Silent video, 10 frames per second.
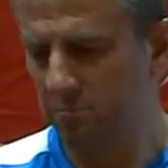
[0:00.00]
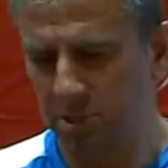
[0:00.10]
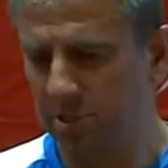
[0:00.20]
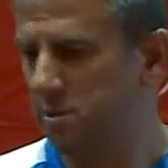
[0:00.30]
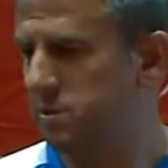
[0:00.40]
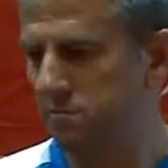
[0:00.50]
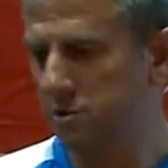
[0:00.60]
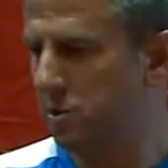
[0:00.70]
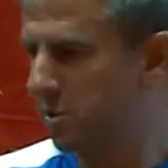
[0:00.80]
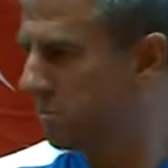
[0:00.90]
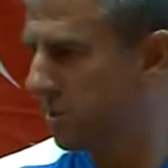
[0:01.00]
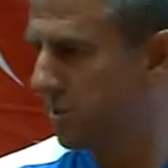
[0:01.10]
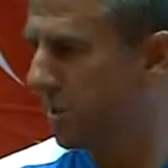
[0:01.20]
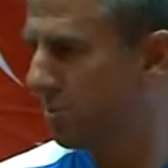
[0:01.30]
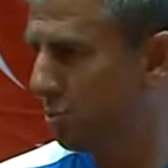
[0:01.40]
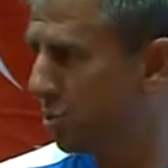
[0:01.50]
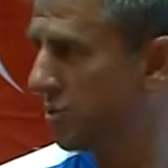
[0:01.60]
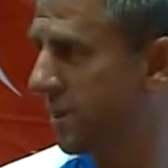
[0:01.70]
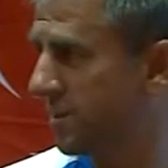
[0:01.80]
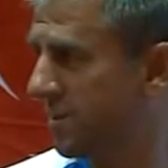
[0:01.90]
biz ve takımdaki diğer
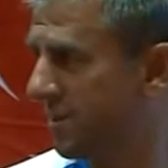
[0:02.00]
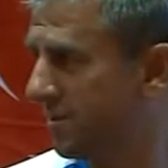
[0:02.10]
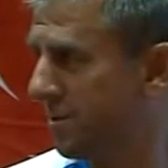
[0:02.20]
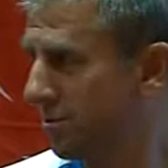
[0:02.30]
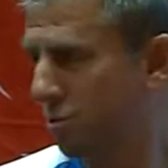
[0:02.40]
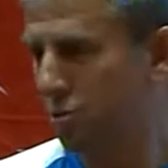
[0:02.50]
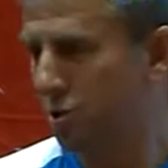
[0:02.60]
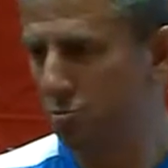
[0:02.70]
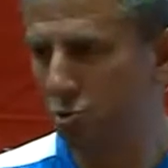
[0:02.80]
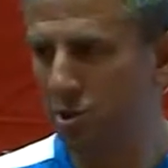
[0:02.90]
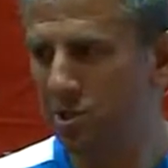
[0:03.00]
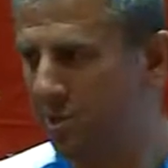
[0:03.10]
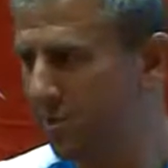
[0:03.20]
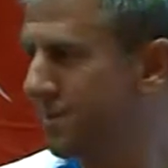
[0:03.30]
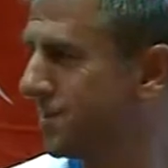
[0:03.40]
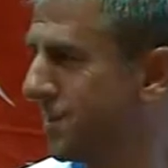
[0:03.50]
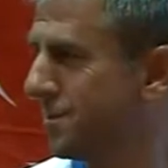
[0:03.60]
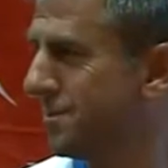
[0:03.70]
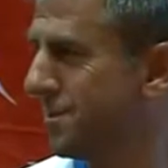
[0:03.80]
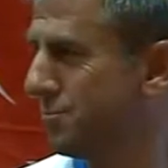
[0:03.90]
büyükler de onların bu başarılarından
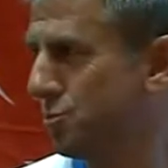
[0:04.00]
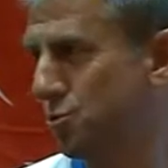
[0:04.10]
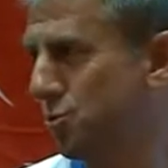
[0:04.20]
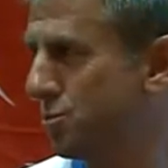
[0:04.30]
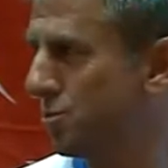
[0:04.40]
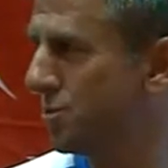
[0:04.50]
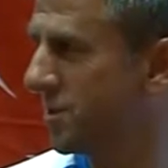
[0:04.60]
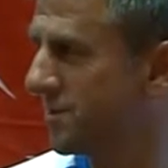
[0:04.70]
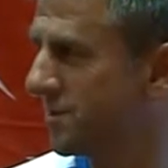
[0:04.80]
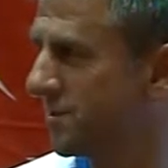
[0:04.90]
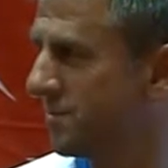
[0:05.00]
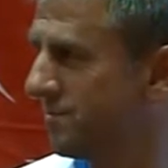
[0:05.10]
mutluluk duyacaktır.